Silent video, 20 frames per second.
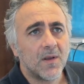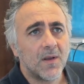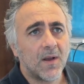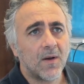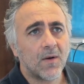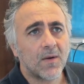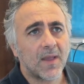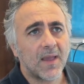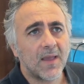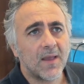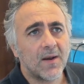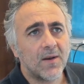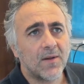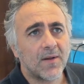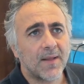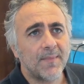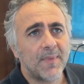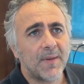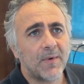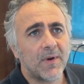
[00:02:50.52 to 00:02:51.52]
Ok,
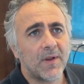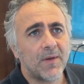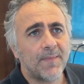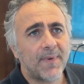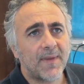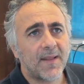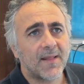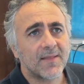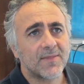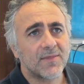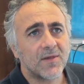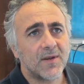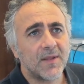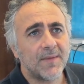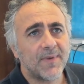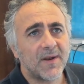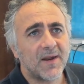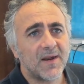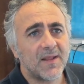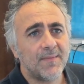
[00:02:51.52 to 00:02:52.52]
allora abbiamo le
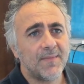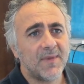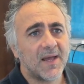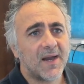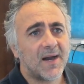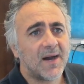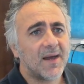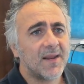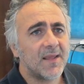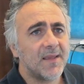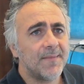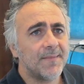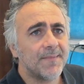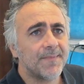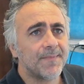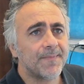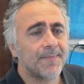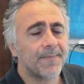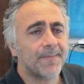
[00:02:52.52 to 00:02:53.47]
operazioni preliminari.